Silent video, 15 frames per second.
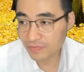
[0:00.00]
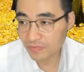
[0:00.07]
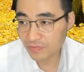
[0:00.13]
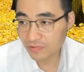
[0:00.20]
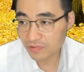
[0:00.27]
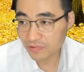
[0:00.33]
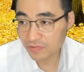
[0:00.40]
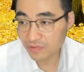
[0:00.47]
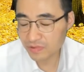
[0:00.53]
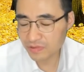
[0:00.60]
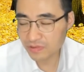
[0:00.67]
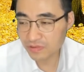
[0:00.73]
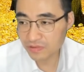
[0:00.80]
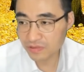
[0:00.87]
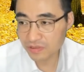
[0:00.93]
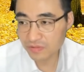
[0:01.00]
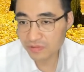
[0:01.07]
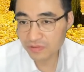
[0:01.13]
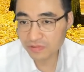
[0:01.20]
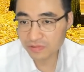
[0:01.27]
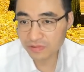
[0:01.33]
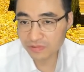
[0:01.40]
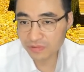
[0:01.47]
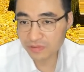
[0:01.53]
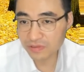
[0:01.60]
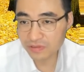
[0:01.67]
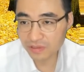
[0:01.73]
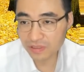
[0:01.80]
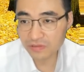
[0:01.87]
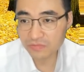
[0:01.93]
보시면 2,700억이니까
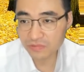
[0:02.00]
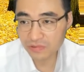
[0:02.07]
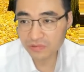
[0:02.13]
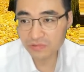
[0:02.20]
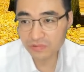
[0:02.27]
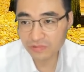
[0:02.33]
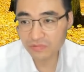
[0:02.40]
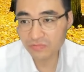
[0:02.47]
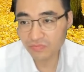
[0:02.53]
굉장히 작은 편이죠.